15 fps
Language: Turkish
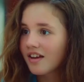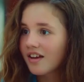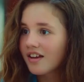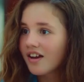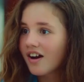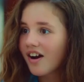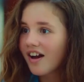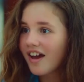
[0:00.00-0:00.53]
bu
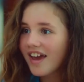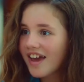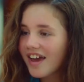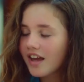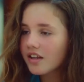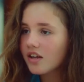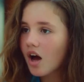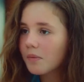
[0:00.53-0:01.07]
ya. Ee
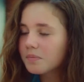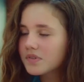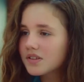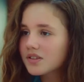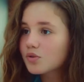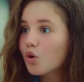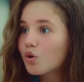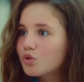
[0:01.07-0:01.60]
ne
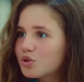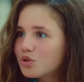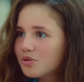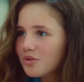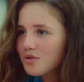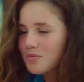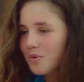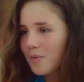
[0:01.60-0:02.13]
yaptınız
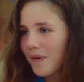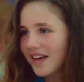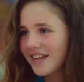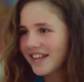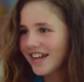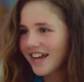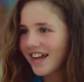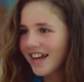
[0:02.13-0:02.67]
konuştunuz mu
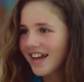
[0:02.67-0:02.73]
peki?